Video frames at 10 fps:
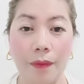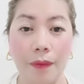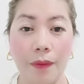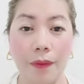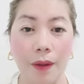
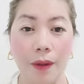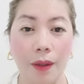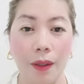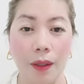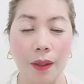
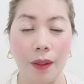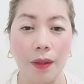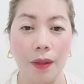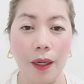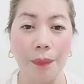Tableware,
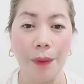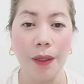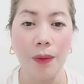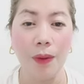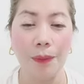
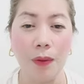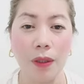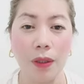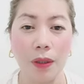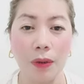plates
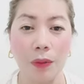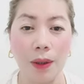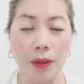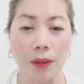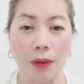and
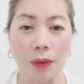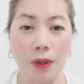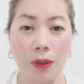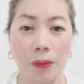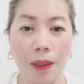pots.
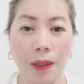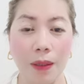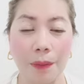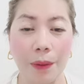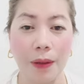
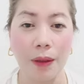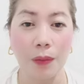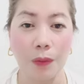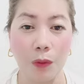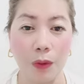Ayon sa Feng
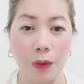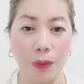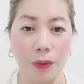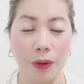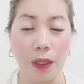
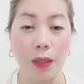ang mga